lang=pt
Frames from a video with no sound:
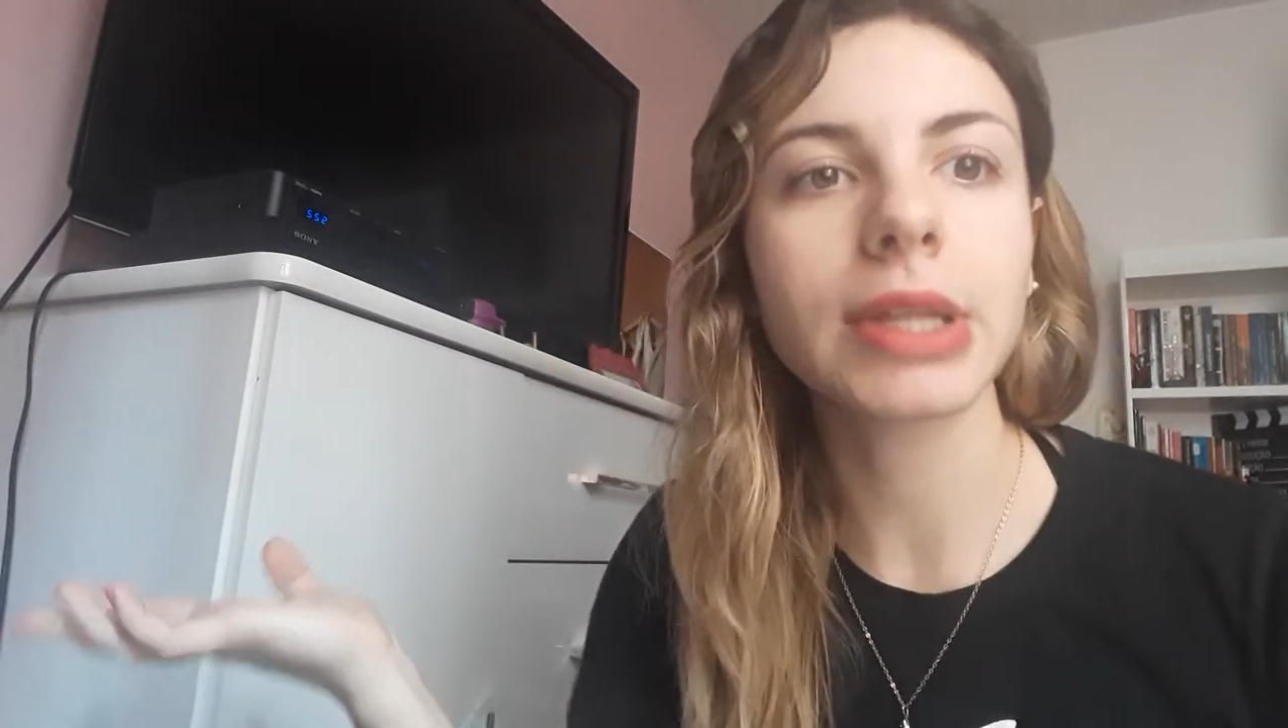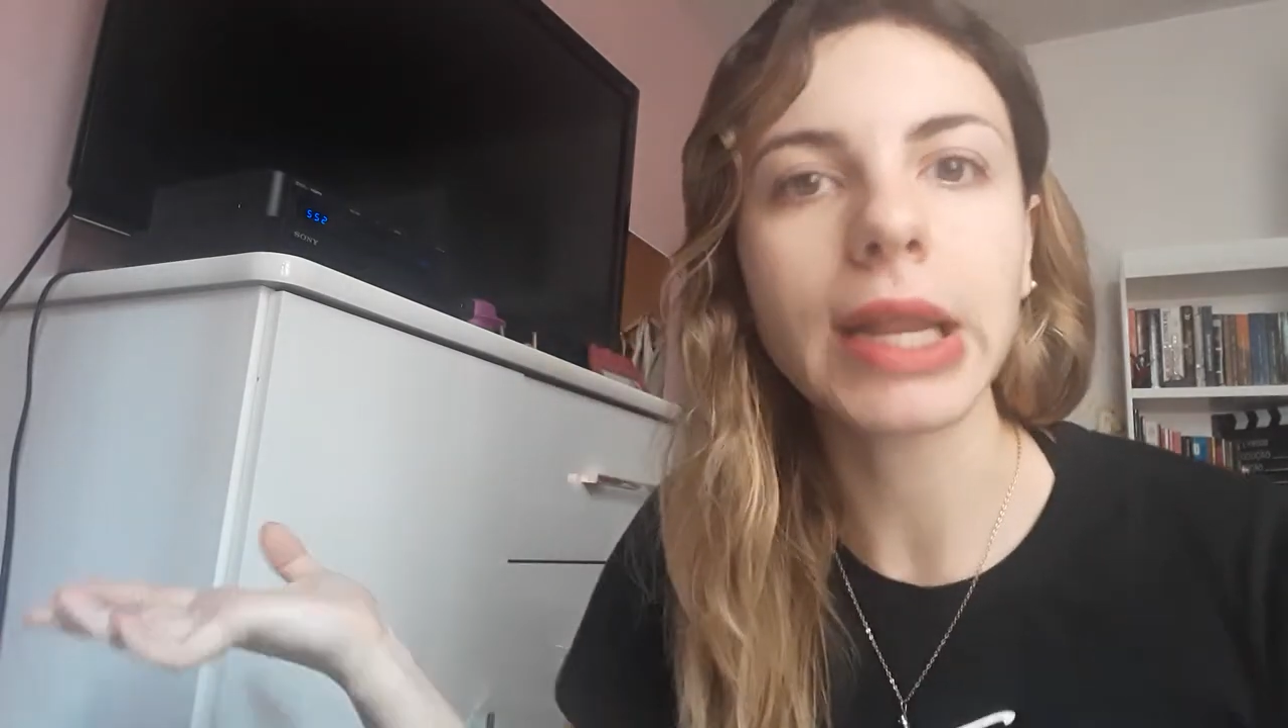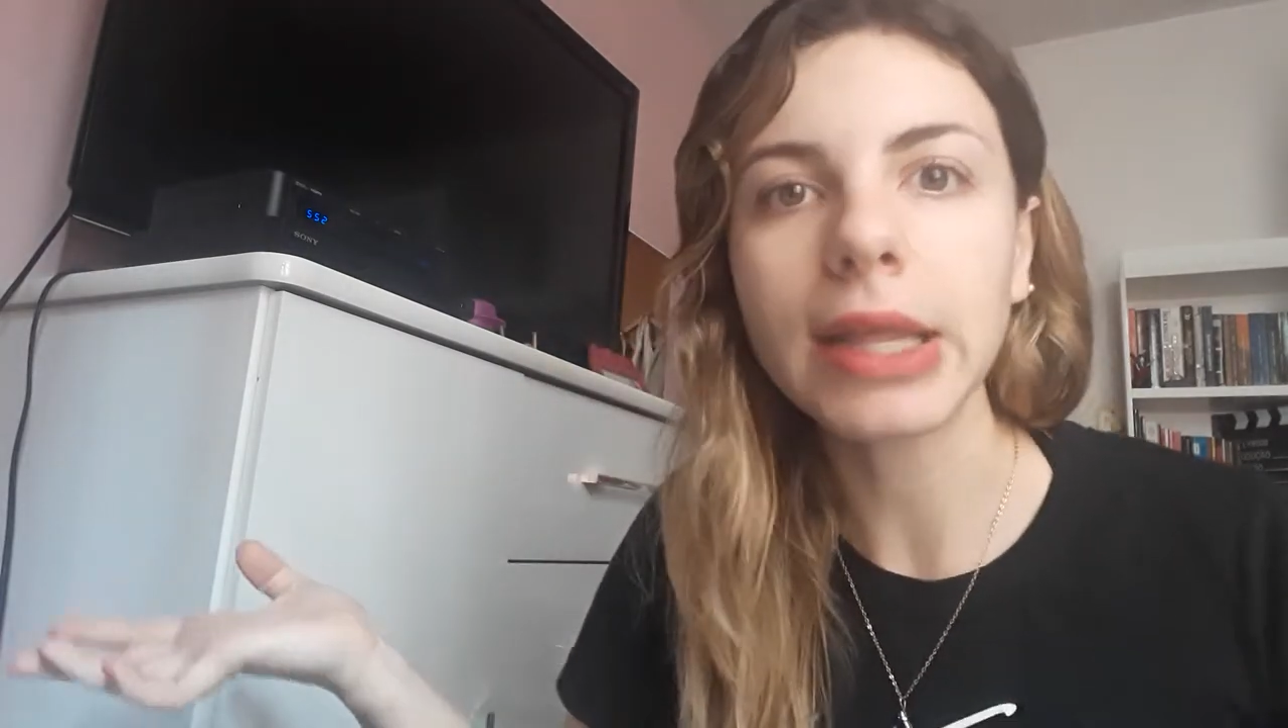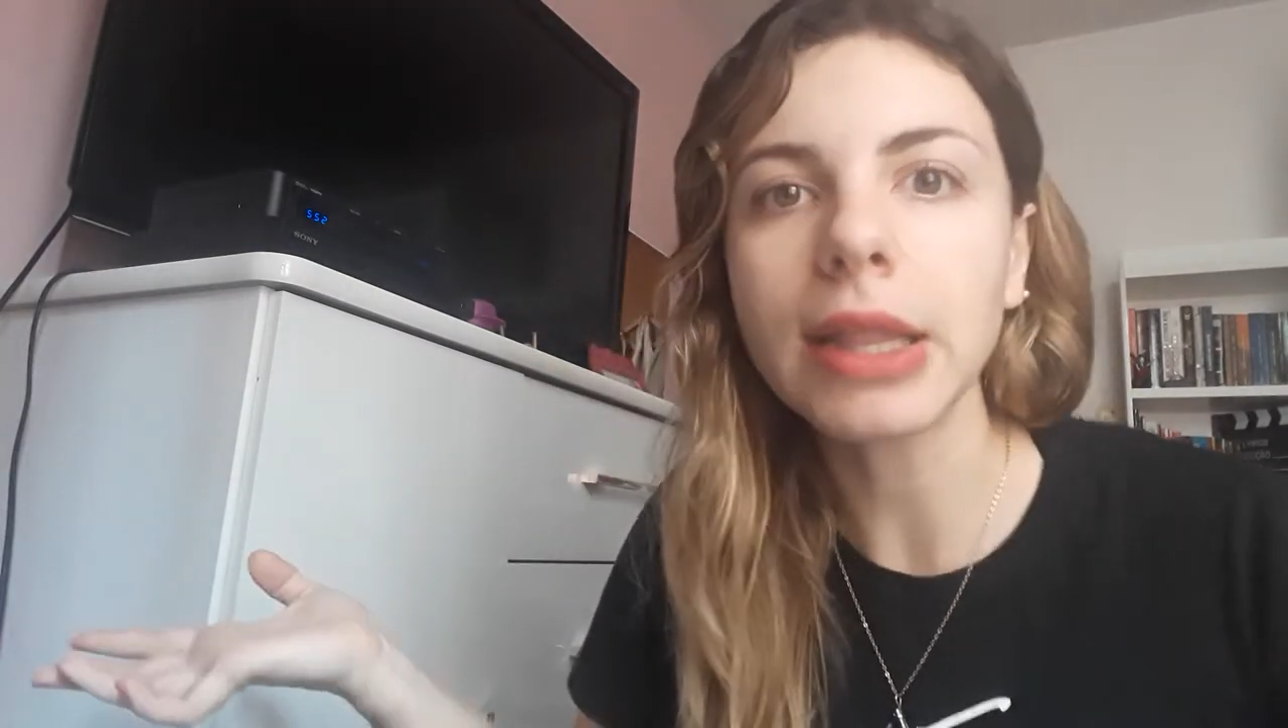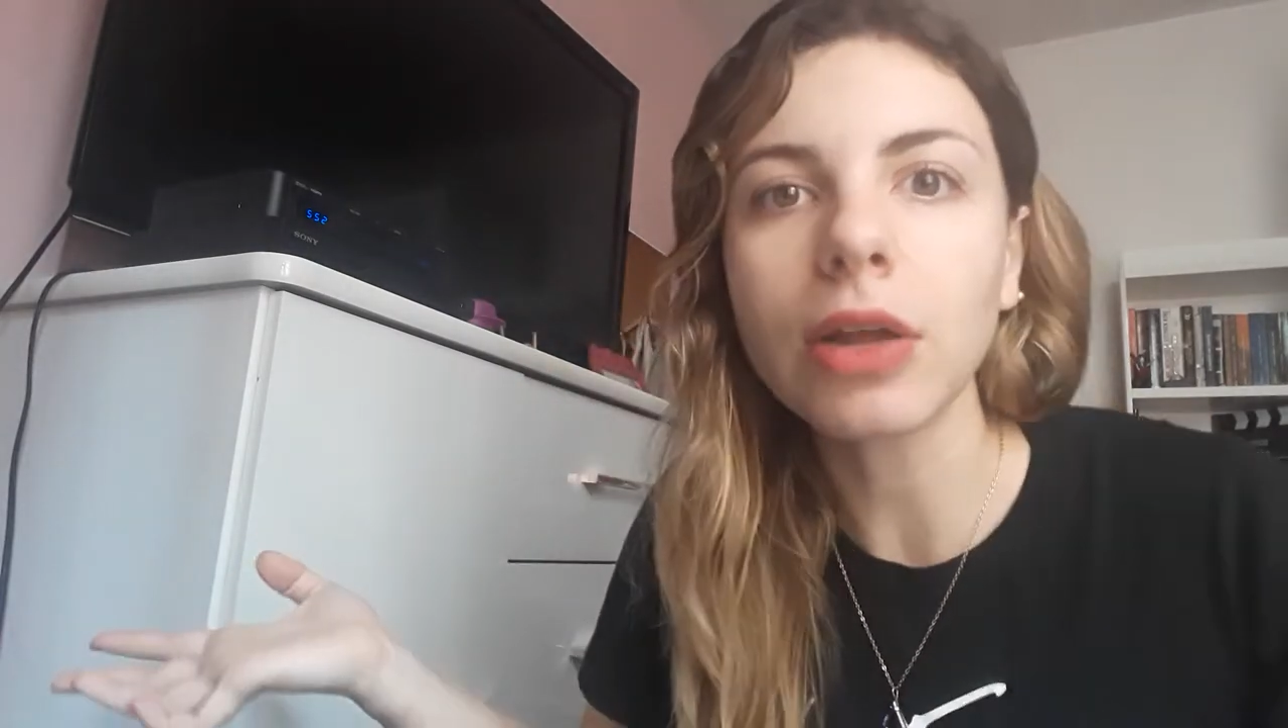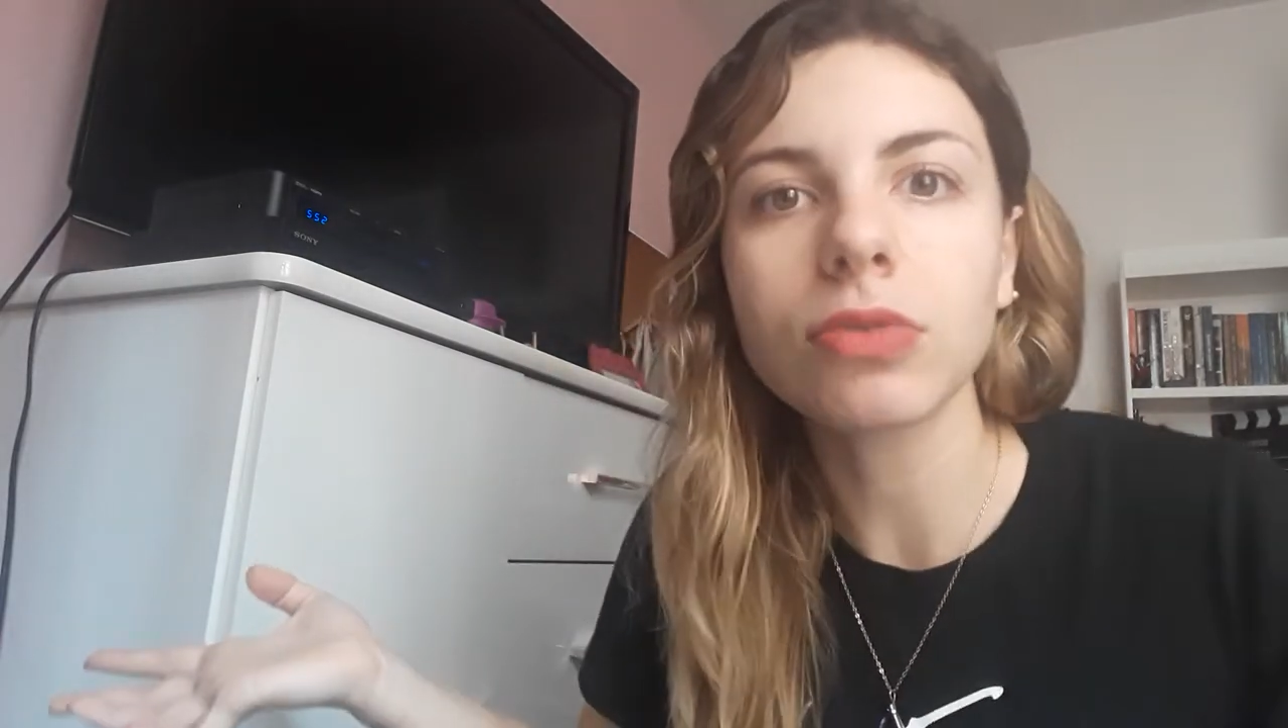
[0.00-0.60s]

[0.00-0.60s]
30